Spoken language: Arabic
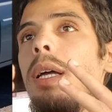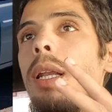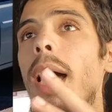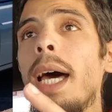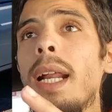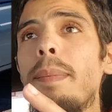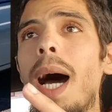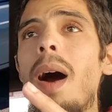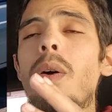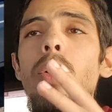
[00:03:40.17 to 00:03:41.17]
الار
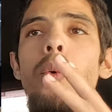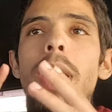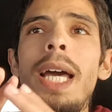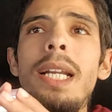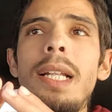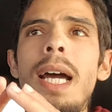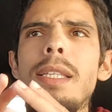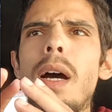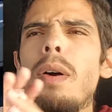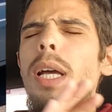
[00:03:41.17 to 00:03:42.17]
4 والار
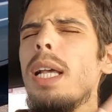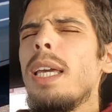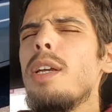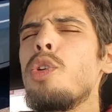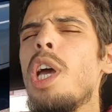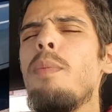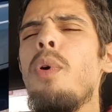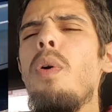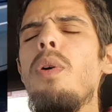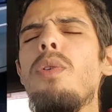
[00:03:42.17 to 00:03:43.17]
3
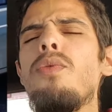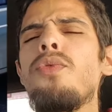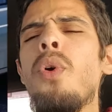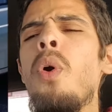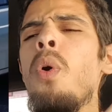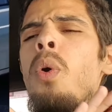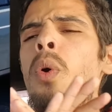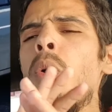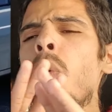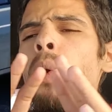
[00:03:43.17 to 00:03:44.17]
كيتشابهوا في
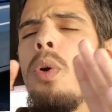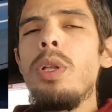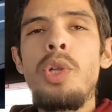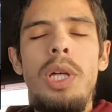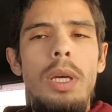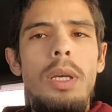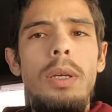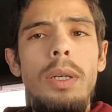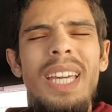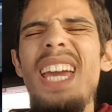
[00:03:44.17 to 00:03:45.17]
كل شيء
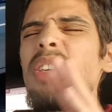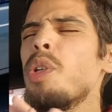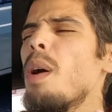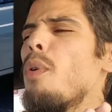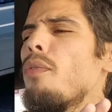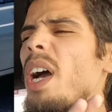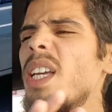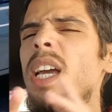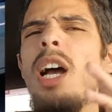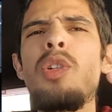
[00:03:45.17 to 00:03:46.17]
كيتشابهوا في
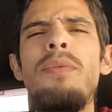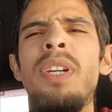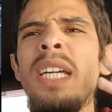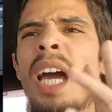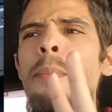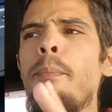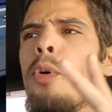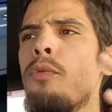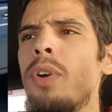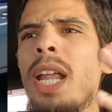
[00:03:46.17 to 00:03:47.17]
اي حاجه في الكاب
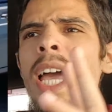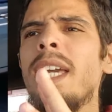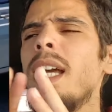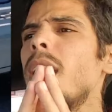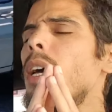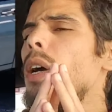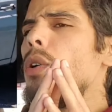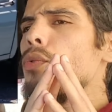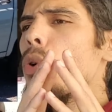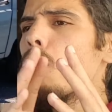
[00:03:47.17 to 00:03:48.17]
وفي الهيكل
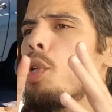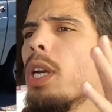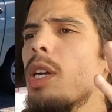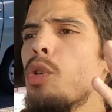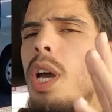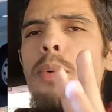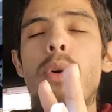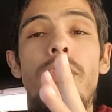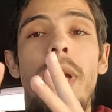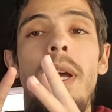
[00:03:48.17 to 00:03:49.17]
في كل شيء
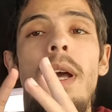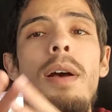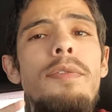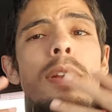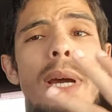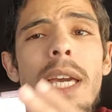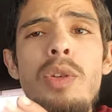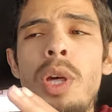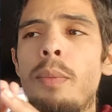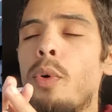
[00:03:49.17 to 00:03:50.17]
كيتشابهوا فيه فين ما
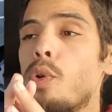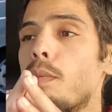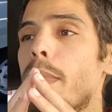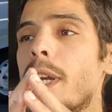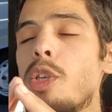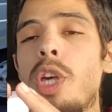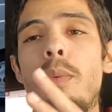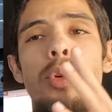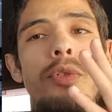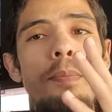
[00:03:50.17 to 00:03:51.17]
كيتشابهوش ما
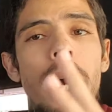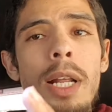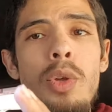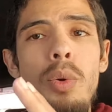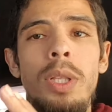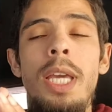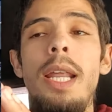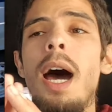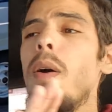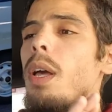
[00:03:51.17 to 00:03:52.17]
كيتشابهوش في الباراشوك
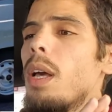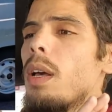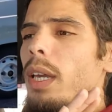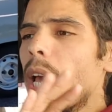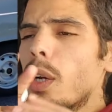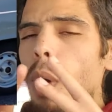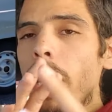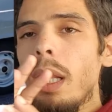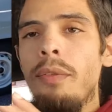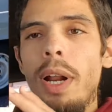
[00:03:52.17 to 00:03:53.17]
ديالها كاين
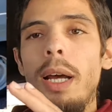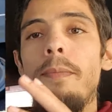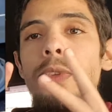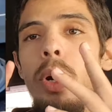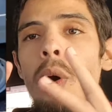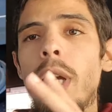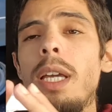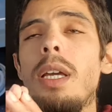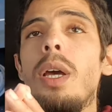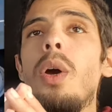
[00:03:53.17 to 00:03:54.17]
واحد الفرق
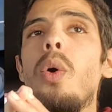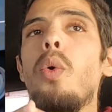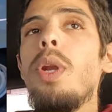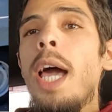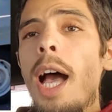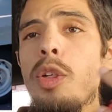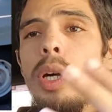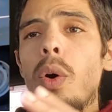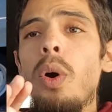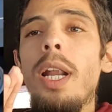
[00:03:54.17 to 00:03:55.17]
اوكي
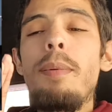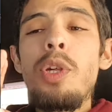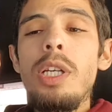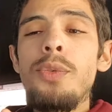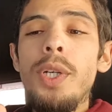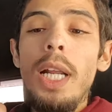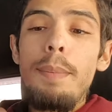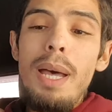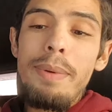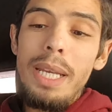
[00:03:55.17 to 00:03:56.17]
والحاجه الاخرى باش
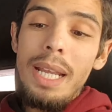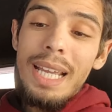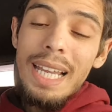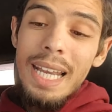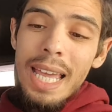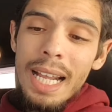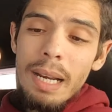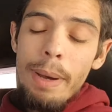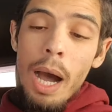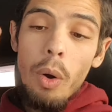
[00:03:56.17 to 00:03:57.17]
كتفرق ما بين
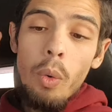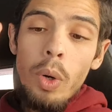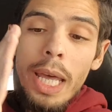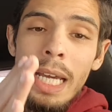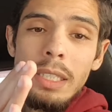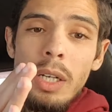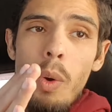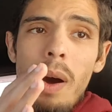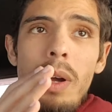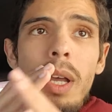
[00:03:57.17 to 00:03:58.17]
الار 4 والار
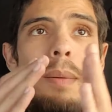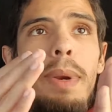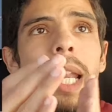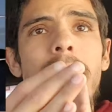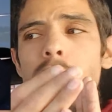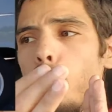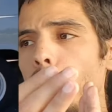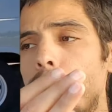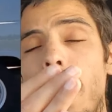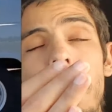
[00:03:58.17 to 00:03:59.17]
3 ملي كتوقف